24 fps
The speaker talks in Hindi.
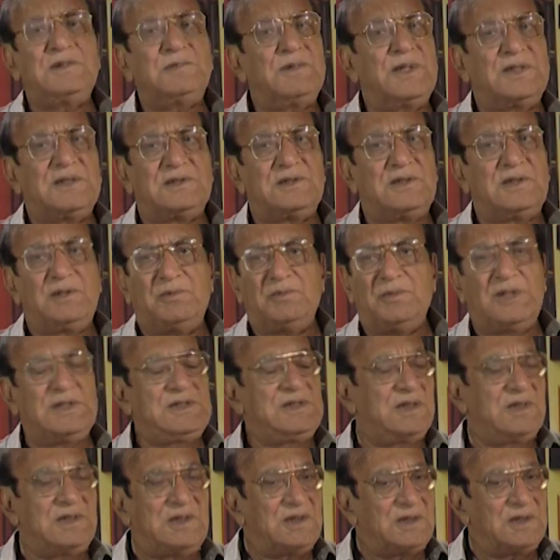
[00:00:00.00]
बात नहीं मैं
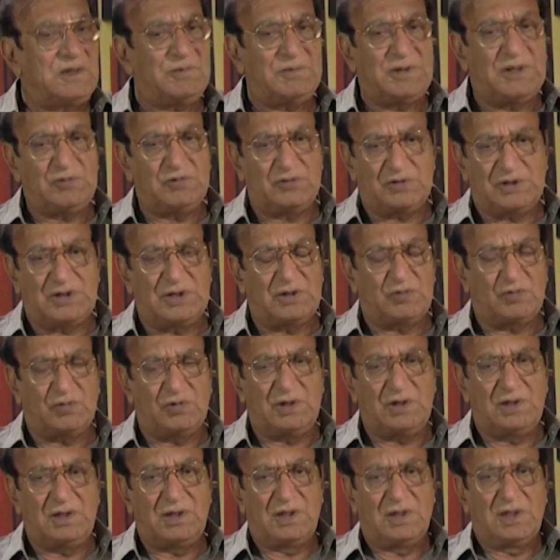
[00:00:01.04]
ये नहीं कि मैं उसकी
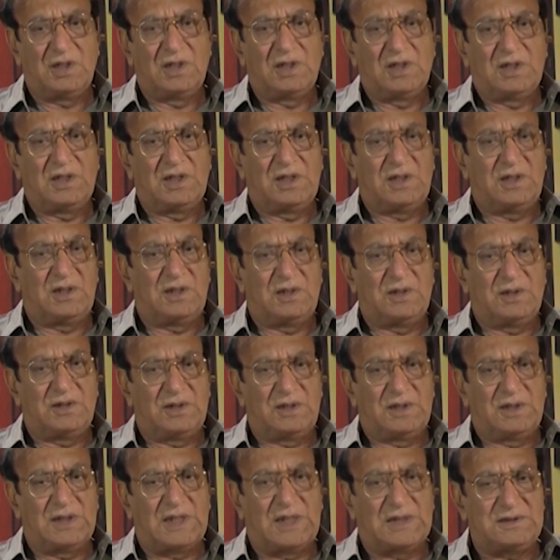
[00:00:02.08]
कोई
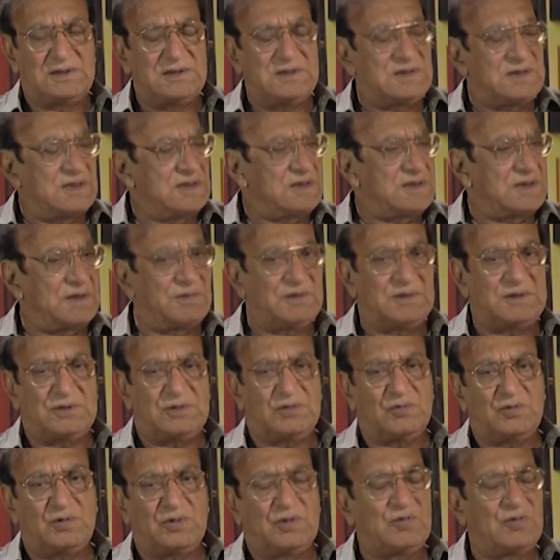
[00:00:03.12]
ऐसी चीज़ समझता
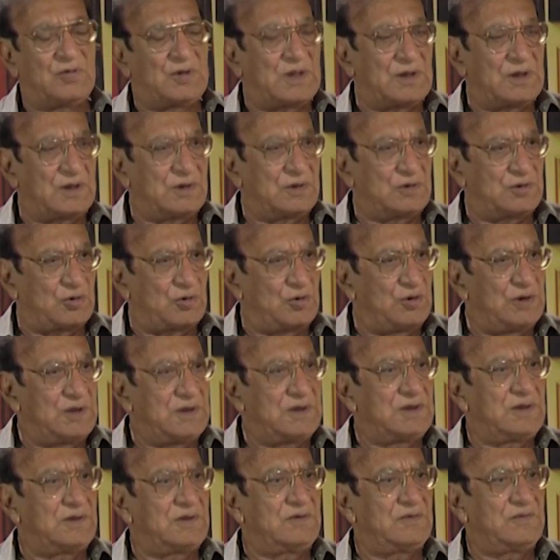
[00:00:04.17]
हूँ कि
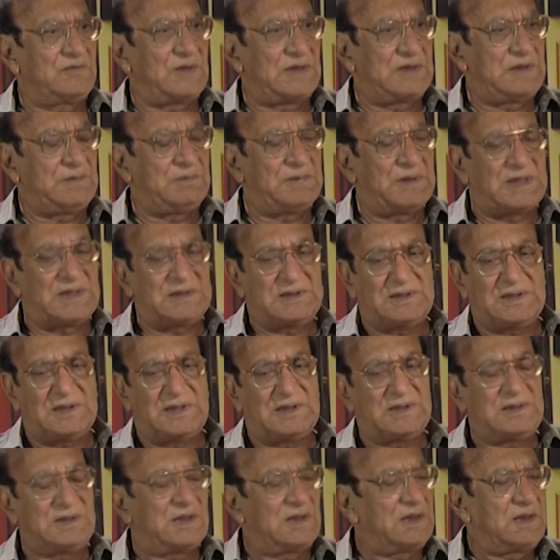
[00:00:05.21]
तोहन वाली बात
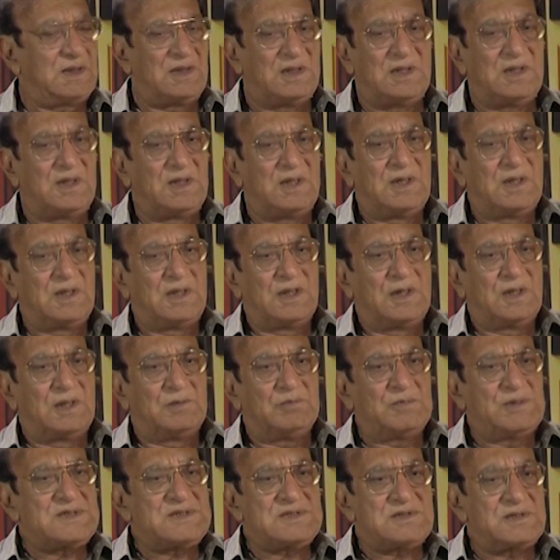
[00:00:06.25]
है या
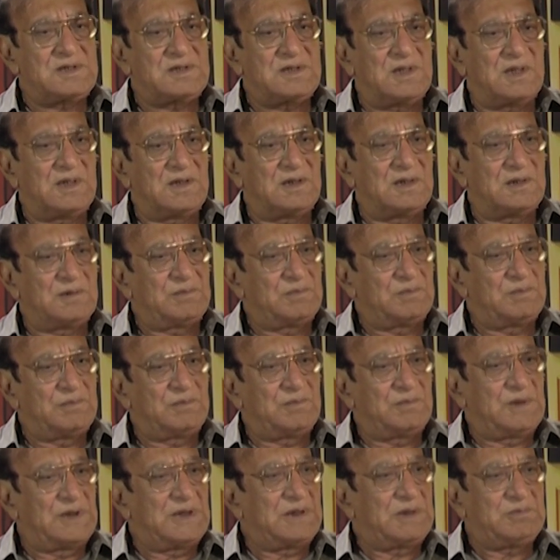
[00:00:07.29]
बस आ,
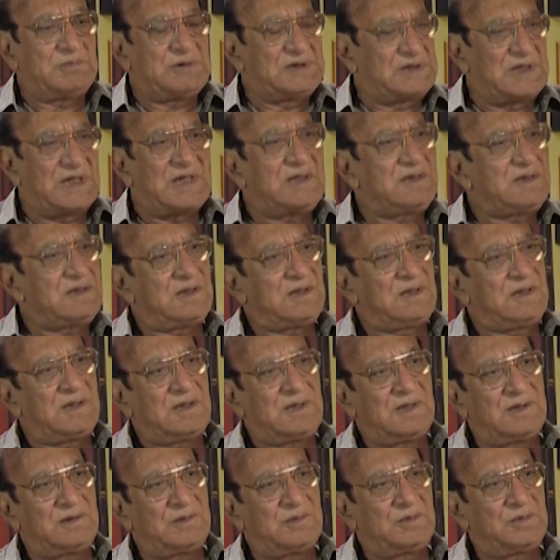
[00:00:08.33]
मेरा मिजाज नहीं
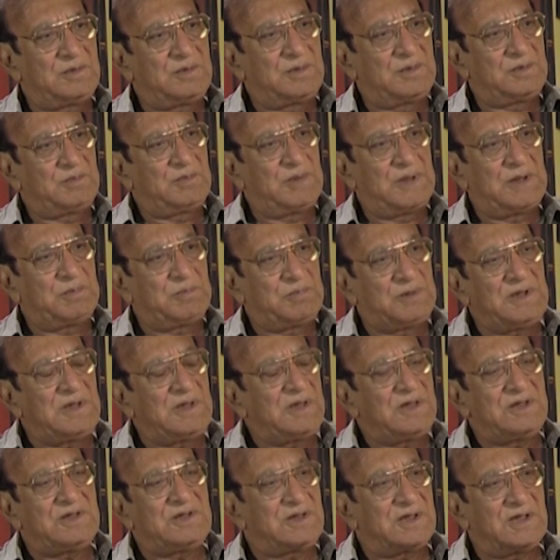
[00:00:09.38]
है मैं अपने
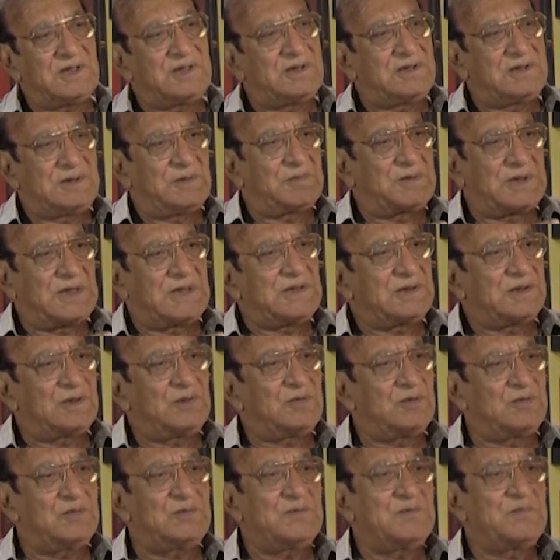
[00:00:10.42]
लिए शेर जब कहता
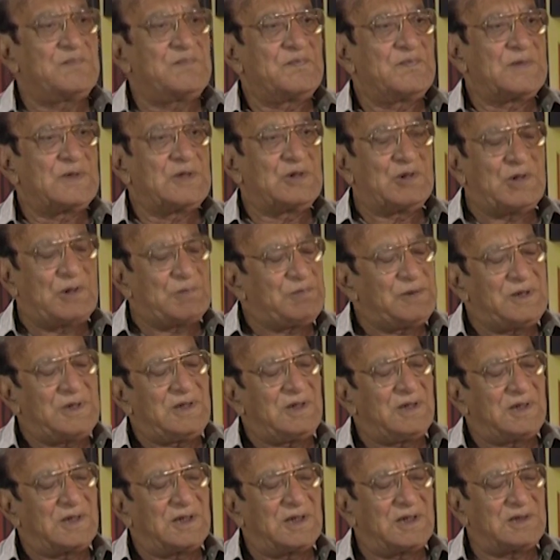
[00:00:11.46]
हूँ तो अपने
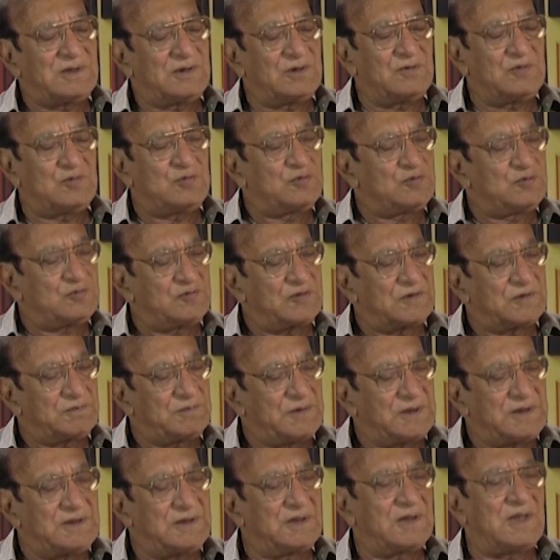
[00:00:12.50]
लिए कहता हूँ और उस वक्त
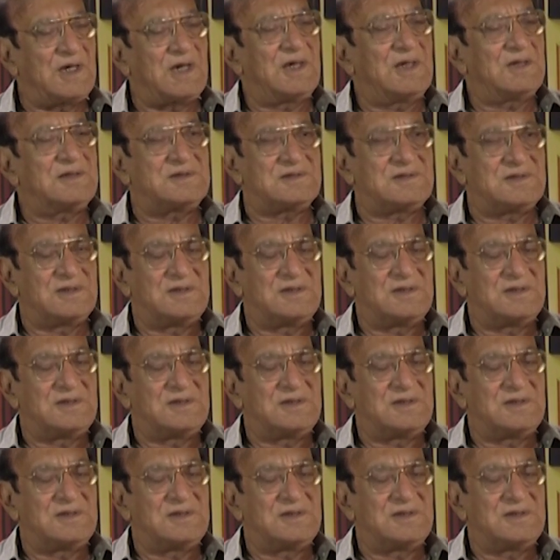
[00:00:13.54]
मेरी ख़ास